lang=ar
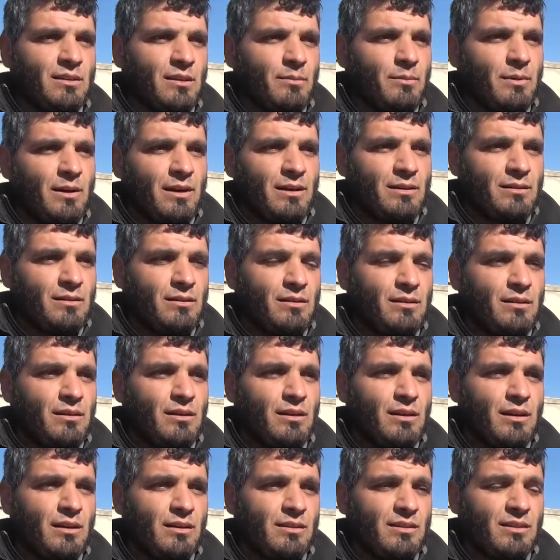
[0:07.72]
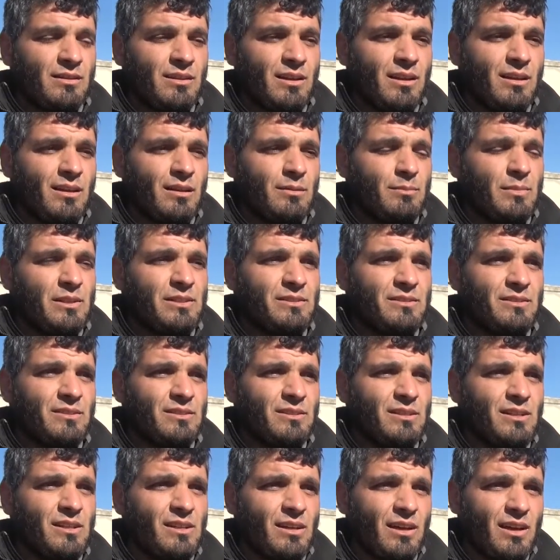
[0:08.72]
طبعا آه، تتعرض بلدة
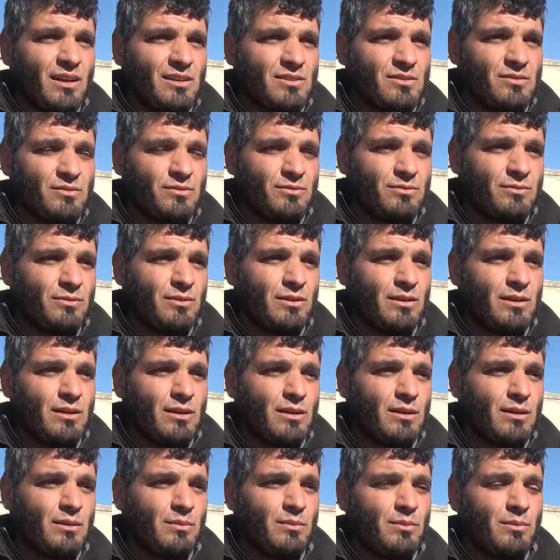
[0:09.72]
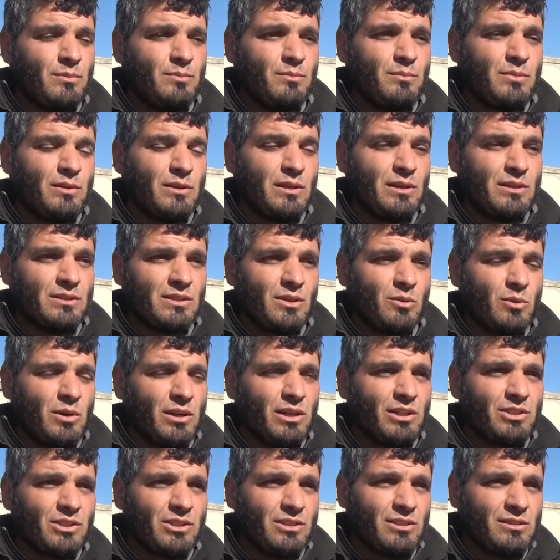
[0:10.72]
تحت لقصف آه،
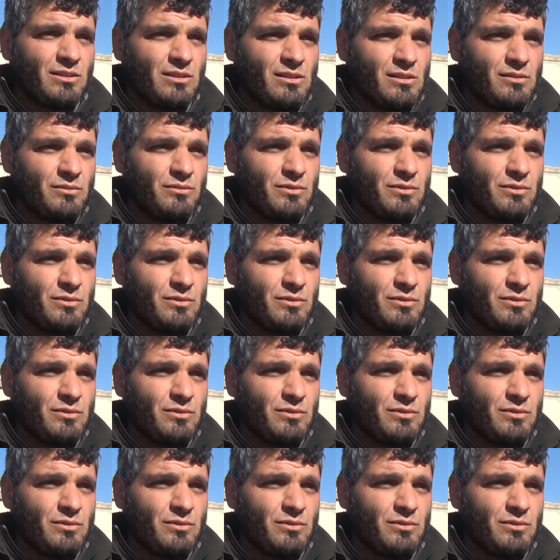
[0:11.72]
بصواريخ شديدة